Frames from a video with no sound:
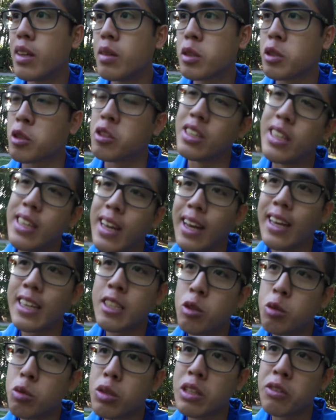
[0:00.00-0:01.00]
Parce qu'il y a des
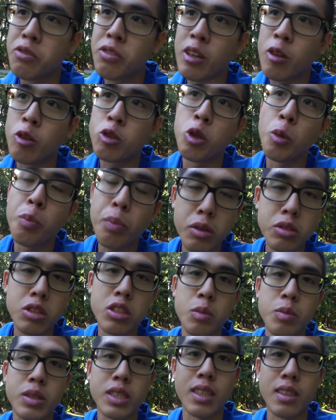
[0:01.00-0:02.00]
raisons qui fait que je pense
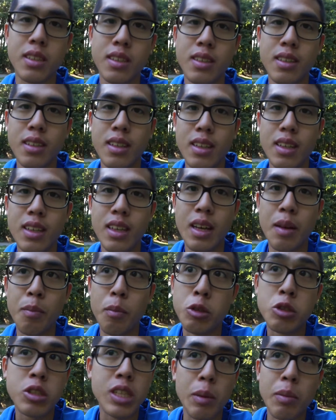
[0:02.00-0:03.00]
comme ça.
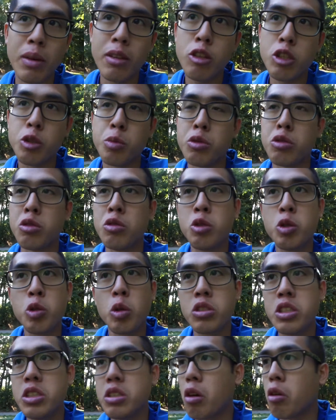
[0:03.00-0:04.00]
Mais jusqu'à maintenant, je me suis
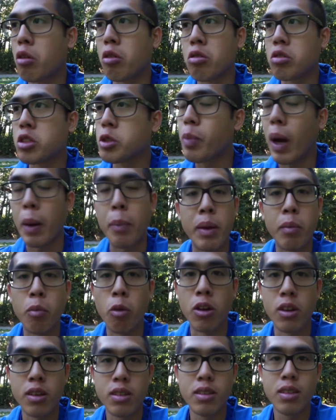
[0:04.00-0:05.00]
toujours dit non, je parle pas de
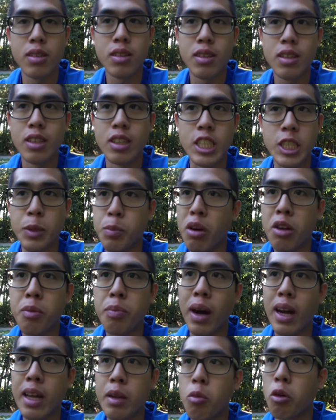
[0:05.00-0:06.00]
moi. J'ai pas envie
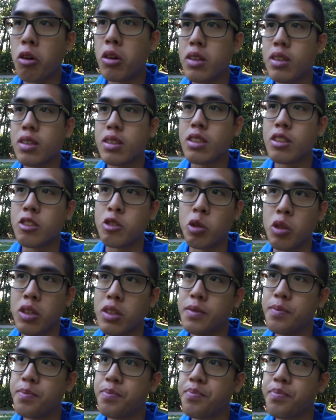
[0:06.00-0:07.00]
de parler de moi, tu
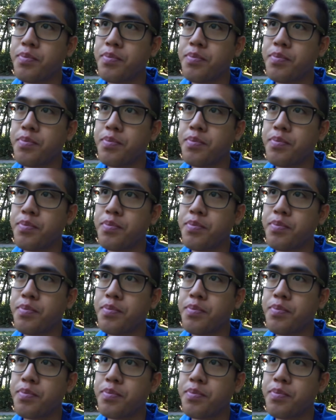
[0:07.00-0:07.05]
vois.